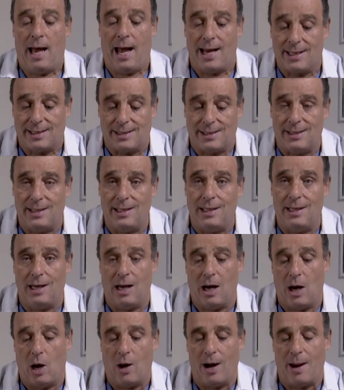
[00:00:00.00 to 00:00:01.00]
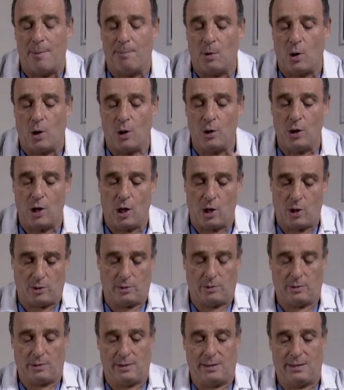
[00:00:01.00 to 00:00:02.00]
Ainsi, en la
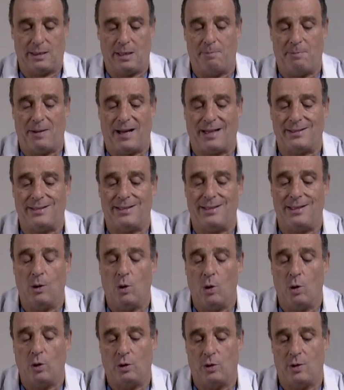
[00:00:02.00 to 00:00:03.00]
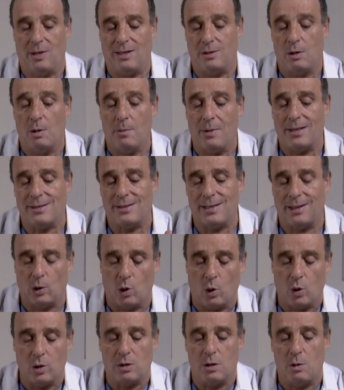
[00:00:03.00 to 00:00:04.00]
prenant cette partie haute de l'estomac, cette
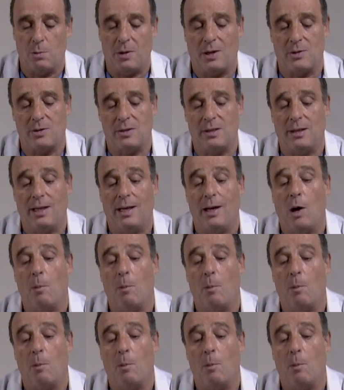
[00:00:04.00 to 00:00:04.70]
grosse ubérosité,